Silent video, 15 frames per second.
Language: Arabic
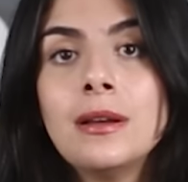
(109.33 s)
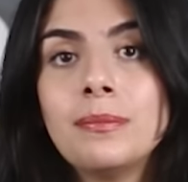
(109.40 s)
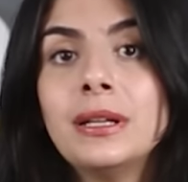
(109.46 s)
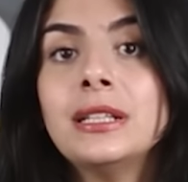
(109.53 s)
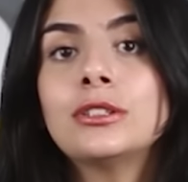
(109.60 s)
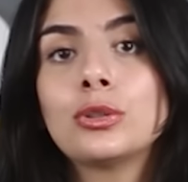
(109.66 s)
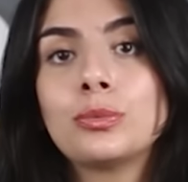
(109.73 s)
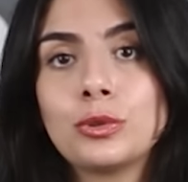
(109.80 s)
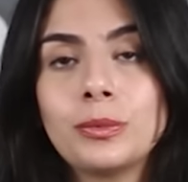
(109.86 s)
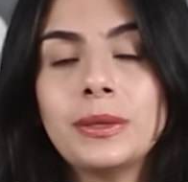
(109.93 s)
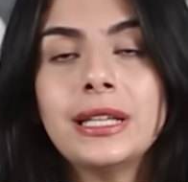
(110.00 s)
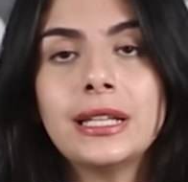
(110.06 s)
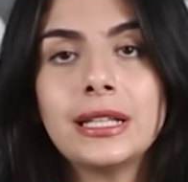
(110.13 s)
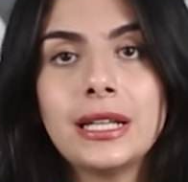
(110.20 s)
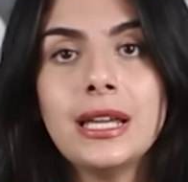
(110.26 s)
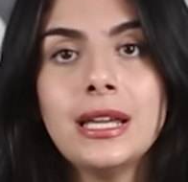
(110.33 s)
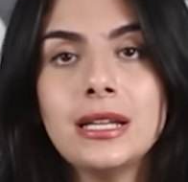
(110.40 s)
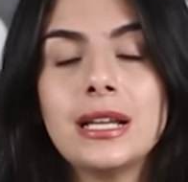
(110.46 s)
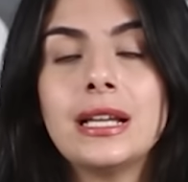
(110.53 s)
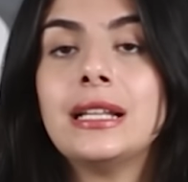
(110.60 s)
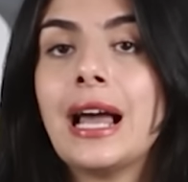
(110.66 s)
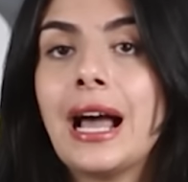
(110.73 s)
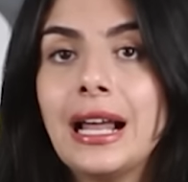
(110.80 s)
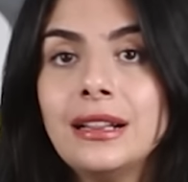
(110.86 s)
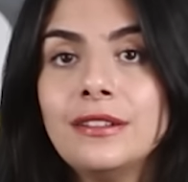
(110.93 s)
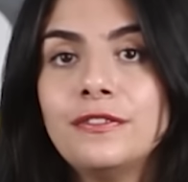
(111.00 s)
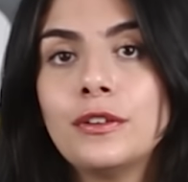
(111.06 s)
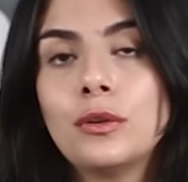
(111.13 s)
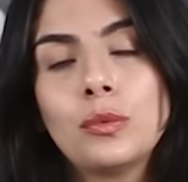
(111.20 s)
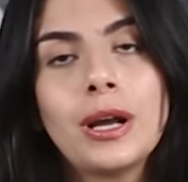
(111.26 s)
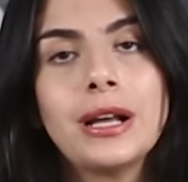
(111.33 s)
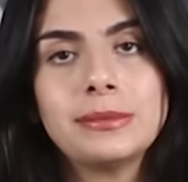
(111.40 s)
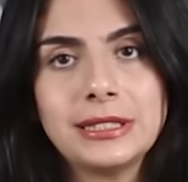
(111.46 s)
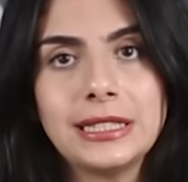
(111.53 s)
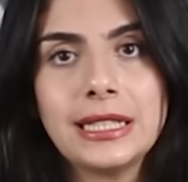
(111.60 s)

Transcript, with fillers: من 800 جنيه إلى 1050